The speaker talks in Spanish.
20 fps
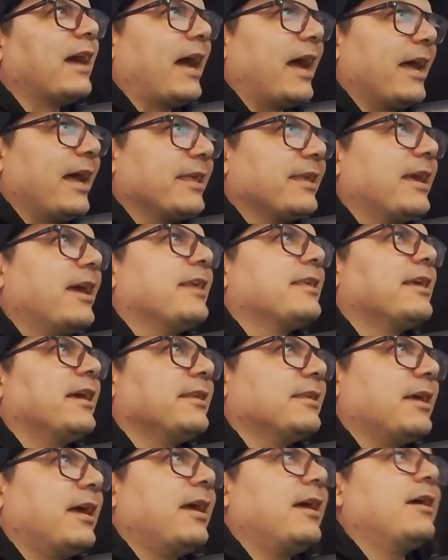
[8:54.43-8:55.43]
Ah, ya, ya,
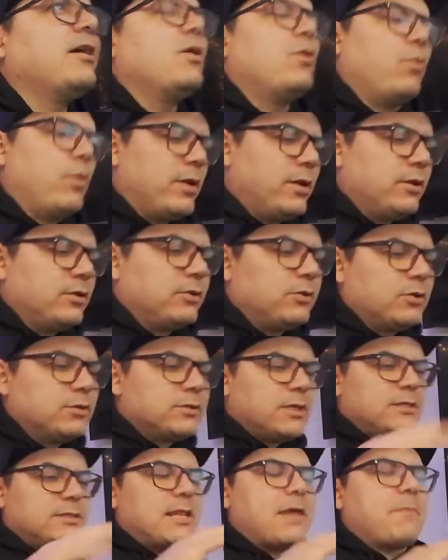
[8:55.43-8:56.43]
ya. Bueno,
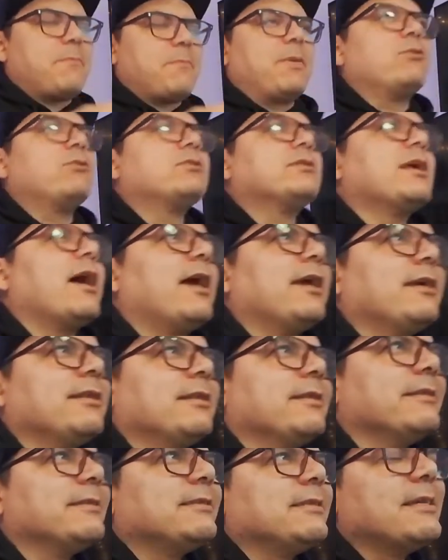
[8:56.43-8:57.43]
entonces la pregunta
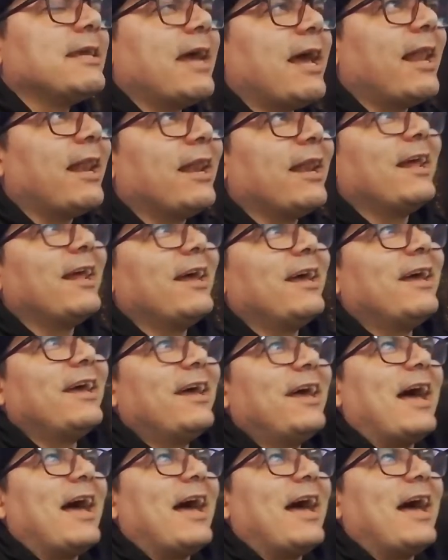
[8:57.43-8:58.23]
inicial.